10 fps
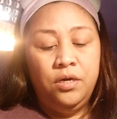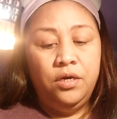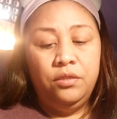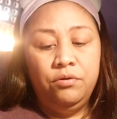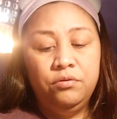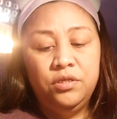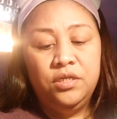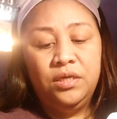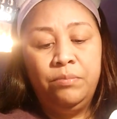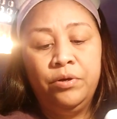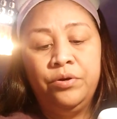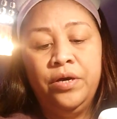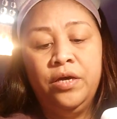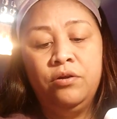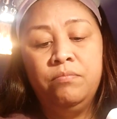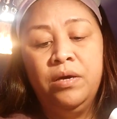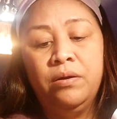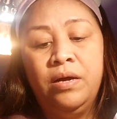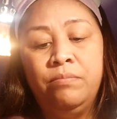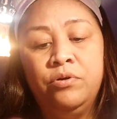ito yung sinasabi ko. Ayan, o oh, may
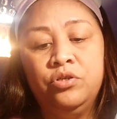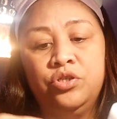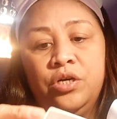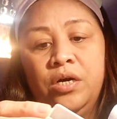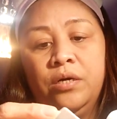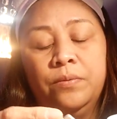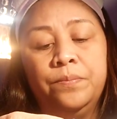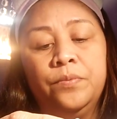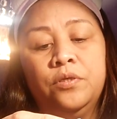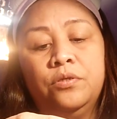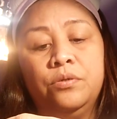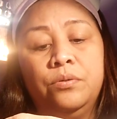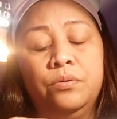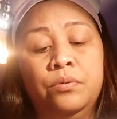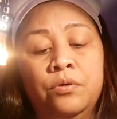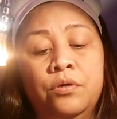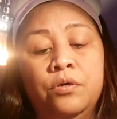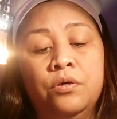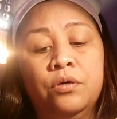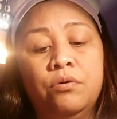rubber siya. So,
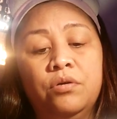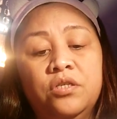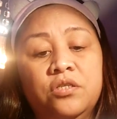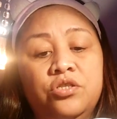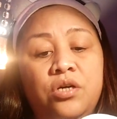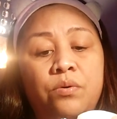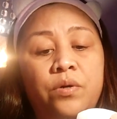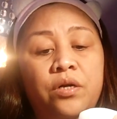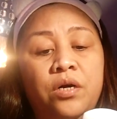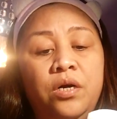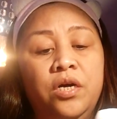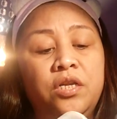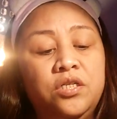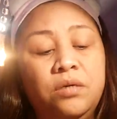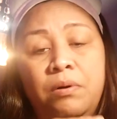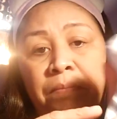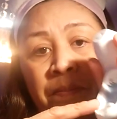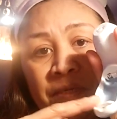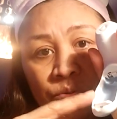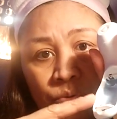kung nasa shower ka, hindi siya
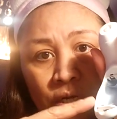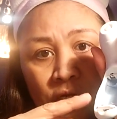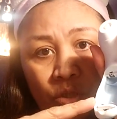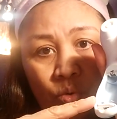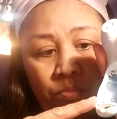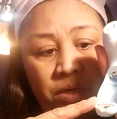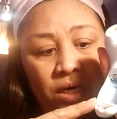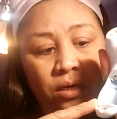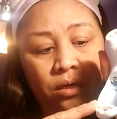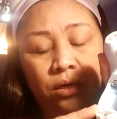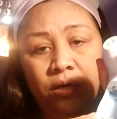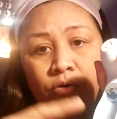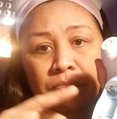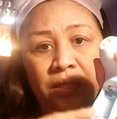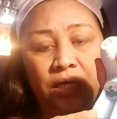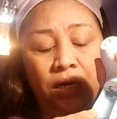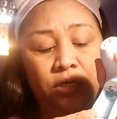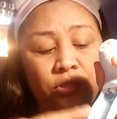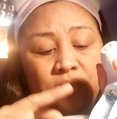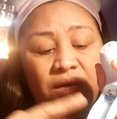mapapasukan ng tubig. Yung
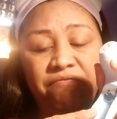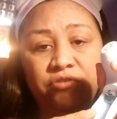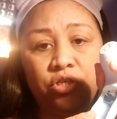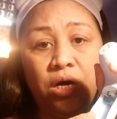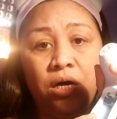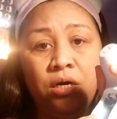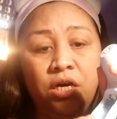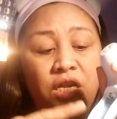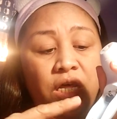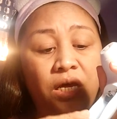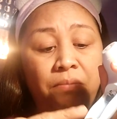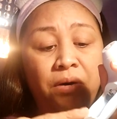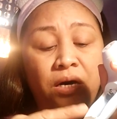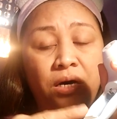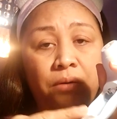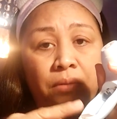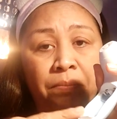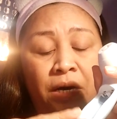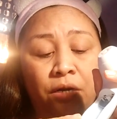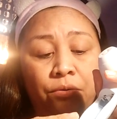battery, safe siya. Hindi ka ma
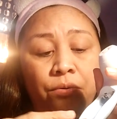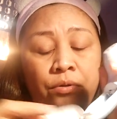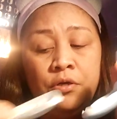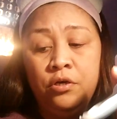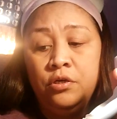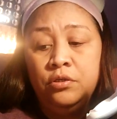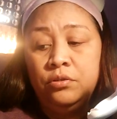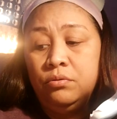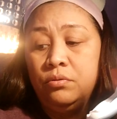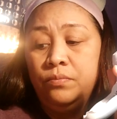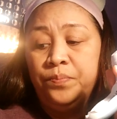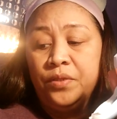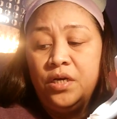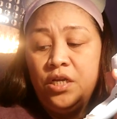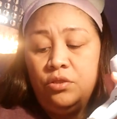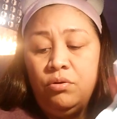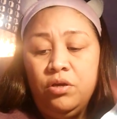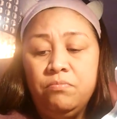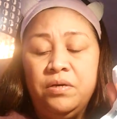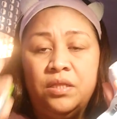mapano. So, ganito
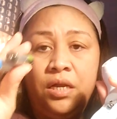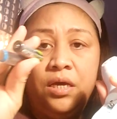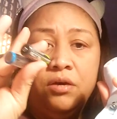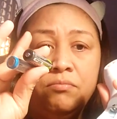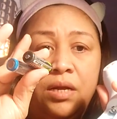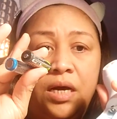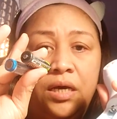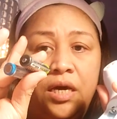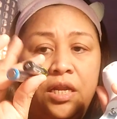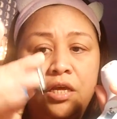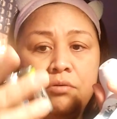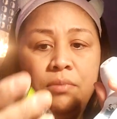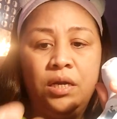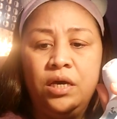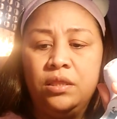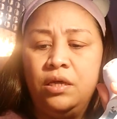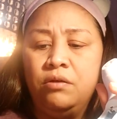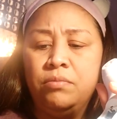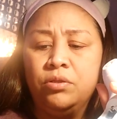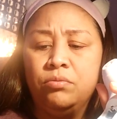lang yung battery. Yung malaki, hindi yung maliit.
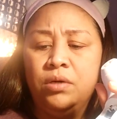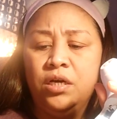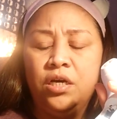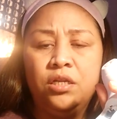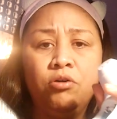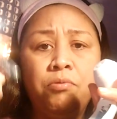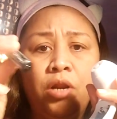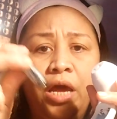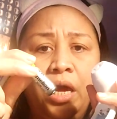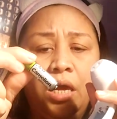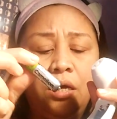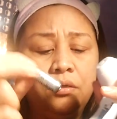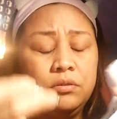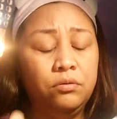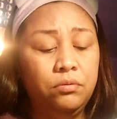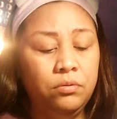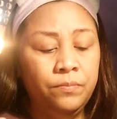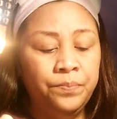Ano ba tong malaki? Double A. So,